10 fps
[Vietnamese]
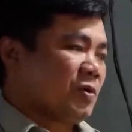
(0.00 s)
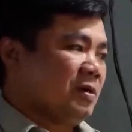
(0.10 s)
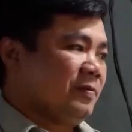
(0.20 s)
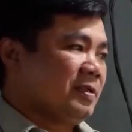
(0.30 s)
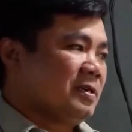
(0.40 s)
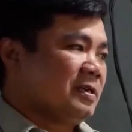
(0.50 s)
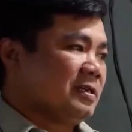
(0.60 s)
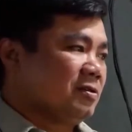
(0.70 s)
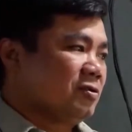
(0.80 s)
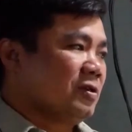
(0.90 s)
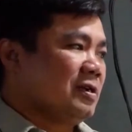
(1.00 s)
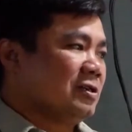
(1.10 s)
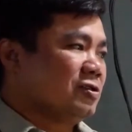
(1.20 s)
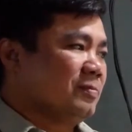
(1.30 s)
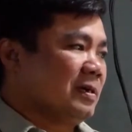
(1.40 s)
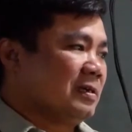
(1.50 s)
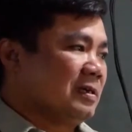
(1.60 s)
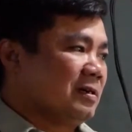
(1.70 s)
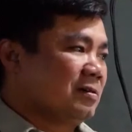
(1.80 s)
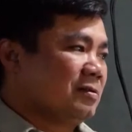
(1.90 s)
Có vệ tinh này thì nó có thuận lợi cho mình
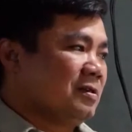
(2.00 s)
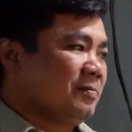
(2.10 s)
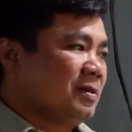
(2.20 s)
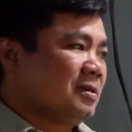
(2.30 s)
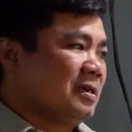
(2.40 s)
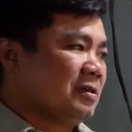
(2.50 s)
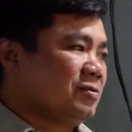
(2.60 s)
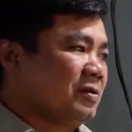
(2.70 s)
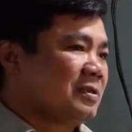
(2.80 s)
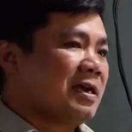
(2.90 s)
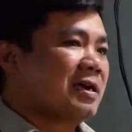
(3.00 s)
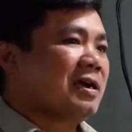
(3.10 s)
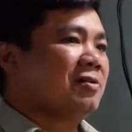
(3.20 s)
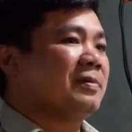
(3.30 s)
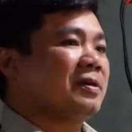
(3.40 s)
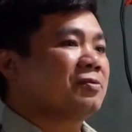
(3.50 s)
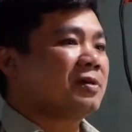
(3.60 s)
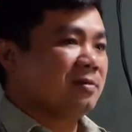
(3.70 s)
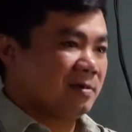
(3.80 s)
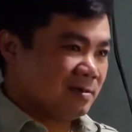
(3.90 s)
là có thể bất kỳ những đồi xa cao mình kiểm
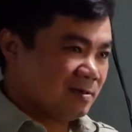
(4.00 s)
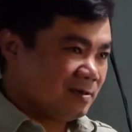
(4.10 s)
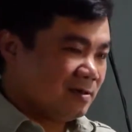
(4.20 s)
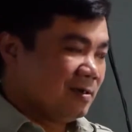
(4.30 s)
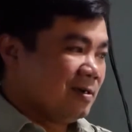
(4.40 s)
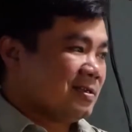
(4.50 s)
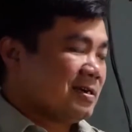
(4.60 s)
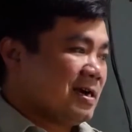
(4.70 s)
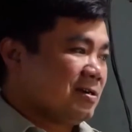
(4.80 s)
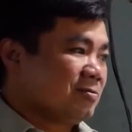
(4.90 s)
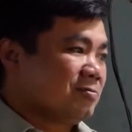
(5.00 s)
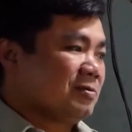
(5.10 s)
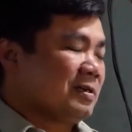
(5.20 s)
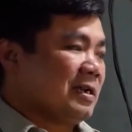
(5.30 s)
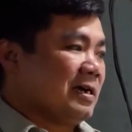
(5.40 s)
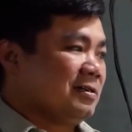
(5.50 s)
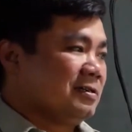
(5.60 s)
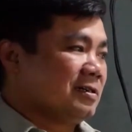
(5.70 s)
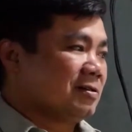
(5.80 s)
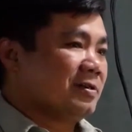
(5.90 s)
soát được. Thứ hai nó cũng hiện đại hơn
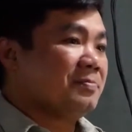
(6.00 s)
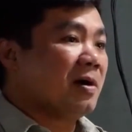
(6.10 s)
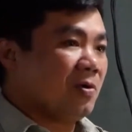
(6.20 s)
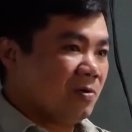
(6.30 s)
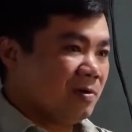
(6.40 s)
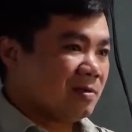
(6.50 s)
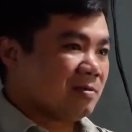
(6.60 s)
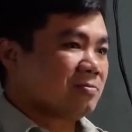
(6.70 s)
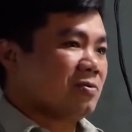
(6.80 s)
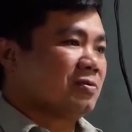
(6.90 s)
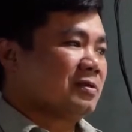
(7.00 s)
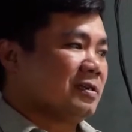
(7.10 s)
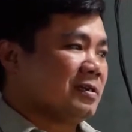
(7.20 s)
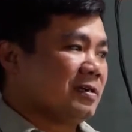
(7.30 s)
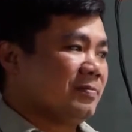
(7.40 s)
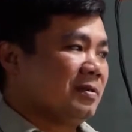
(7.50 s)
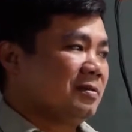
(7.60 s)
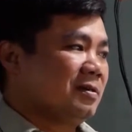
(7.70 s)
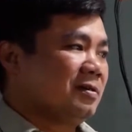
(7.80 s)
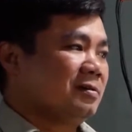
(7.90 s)
là nó có in màu. Chúng có thể đề nghị bên
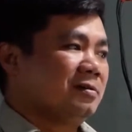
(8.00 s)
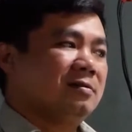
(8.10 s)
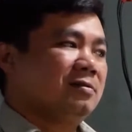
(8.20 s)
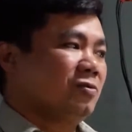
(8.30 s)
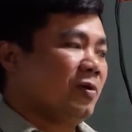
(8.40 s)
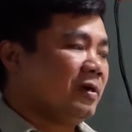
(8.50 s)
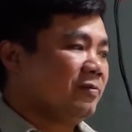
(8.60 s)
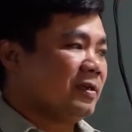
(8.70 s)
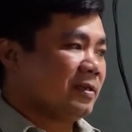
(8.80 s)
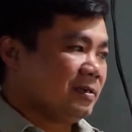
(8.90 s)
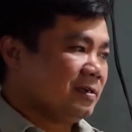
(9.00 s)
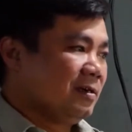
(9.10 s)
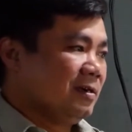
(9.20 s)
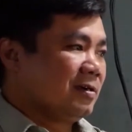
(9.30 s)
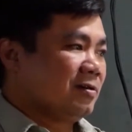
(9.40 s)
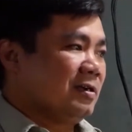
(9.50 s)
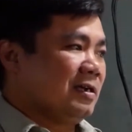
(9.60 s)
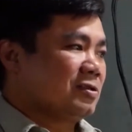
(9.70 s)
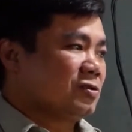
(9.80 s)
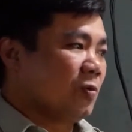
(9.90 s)
ờ, thuê vệ tinh với
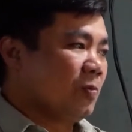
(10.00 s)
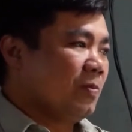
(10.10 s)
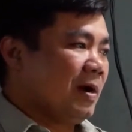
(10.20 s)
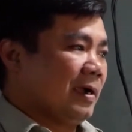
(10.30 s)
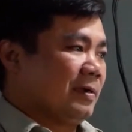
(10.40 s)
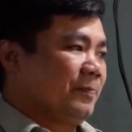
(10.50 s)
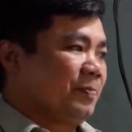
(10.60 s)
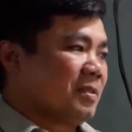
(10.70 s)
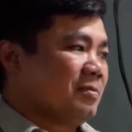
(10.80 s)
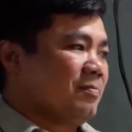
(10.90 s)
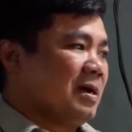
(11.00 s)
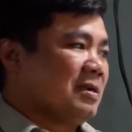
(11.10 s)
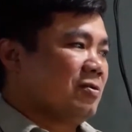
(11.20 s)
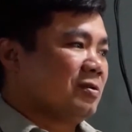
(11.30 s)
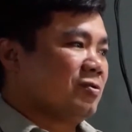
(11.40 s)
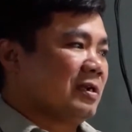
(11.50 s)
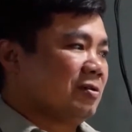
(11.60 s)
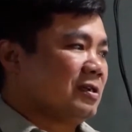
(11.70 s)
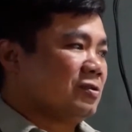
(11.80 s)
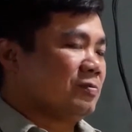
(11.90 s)
là chụp ảnh ban đầu có tuần này
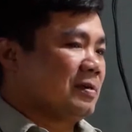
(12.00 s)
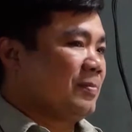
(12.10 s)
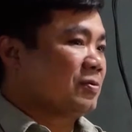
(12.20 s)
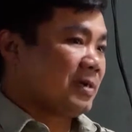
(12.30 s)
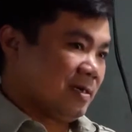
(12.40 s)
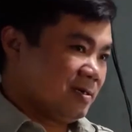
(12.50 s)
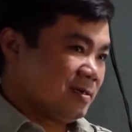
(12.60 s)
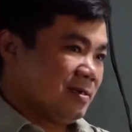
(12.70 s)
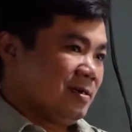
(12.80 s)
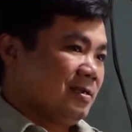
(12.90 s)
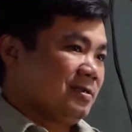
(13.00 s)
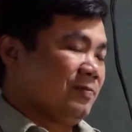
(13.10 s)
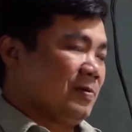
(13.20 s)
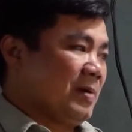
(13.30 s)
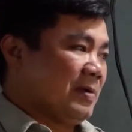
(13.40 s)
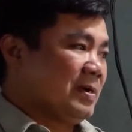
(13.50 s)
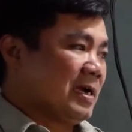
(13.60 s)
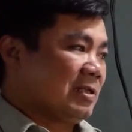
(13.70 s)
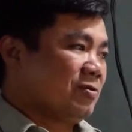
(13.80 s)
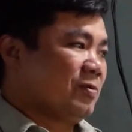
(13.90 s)
có thể chụp là màu xanh trong khoảng 70
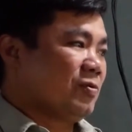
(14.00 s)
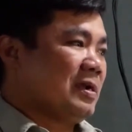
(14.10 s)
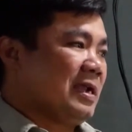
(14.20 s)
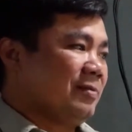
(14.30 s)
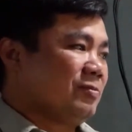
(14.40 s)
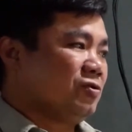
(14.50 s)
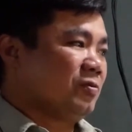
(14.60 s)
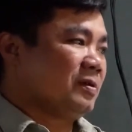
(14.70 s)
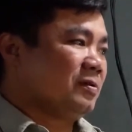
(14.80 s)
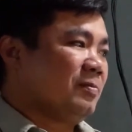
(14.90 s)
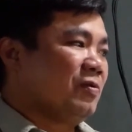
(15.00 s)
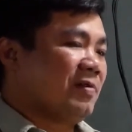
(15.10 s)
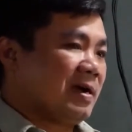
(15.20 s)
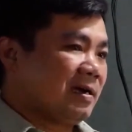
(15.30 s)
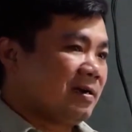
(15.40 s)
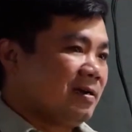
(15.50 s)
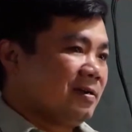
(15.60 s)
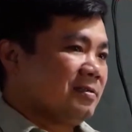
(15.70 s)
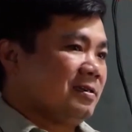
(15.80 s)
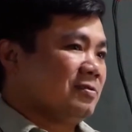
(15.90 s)
ngày tôi mới quay lại mới chụp thì nó màu vàng
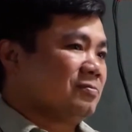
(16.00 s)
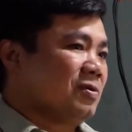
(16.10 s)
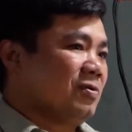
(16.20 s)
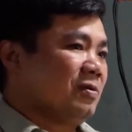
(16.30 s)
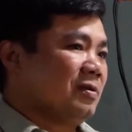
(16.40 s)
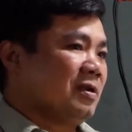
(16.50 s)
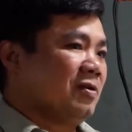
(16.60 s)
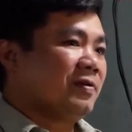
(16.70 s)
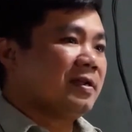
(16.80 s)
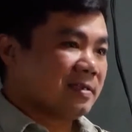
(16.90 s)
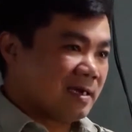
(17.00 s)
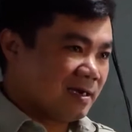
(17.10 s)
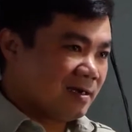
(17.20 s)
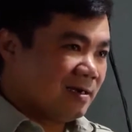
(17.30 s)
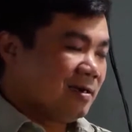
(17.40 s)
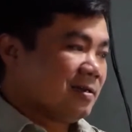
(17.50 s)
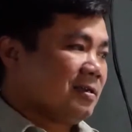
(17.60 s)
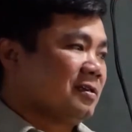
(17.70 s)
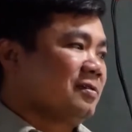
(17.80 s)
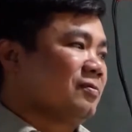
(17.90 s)
thì chúng tôi đều phát hiện ra
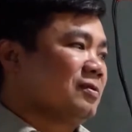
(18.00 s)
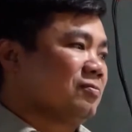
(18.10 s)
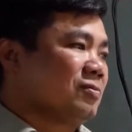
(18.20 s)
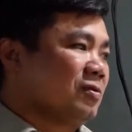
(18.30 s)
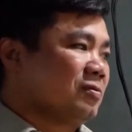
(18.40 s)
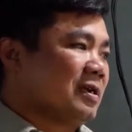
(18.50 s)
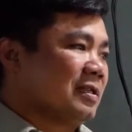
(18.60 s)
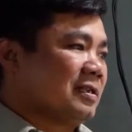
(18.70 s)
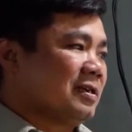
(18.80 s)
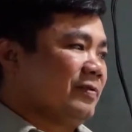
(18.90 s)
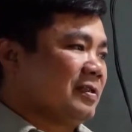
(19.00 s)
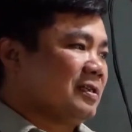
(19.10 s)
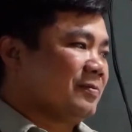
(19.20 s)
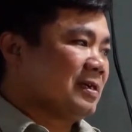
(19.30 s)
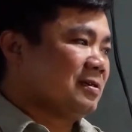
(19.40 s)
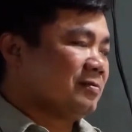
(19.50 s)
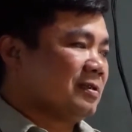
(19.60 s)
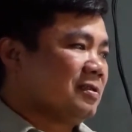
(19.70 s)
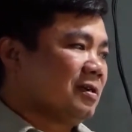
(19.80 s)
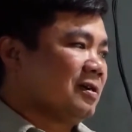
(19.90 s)
khi khi chúng tôi có thể tại sao vệ tinh giám sát được thì
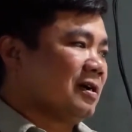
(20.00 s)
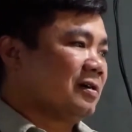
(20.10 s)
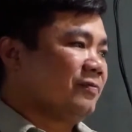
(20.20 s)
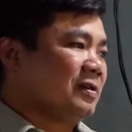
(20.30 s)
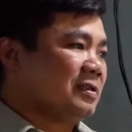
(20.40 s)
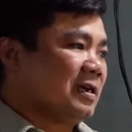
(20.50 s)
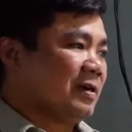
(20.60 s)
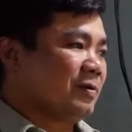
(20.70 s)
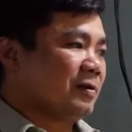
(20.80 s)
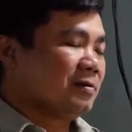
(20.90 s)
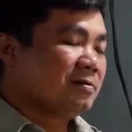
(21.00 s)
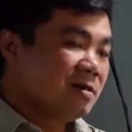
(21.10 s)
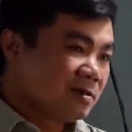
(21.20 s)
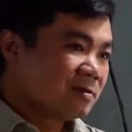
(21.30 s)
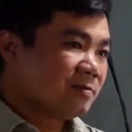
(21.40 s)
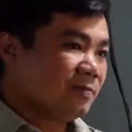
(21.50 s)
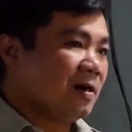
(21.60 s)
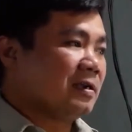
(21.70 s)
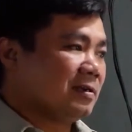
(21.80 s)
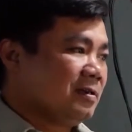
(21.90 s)
tất cả các vườn chè và các nương
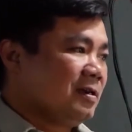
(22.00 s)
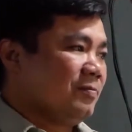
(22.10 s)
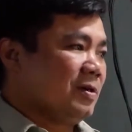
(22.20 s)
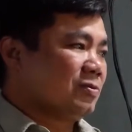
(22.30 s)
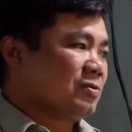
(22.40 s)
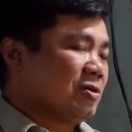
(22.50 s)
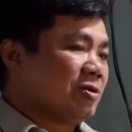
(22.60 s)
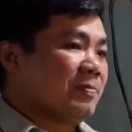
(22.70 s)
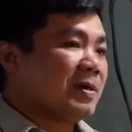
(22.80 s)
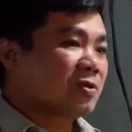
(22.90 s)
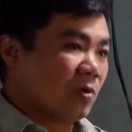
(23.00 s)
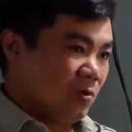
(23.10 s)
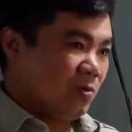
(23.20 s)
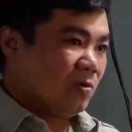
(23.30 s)
vườn mà chúng tôi đều đánh mã số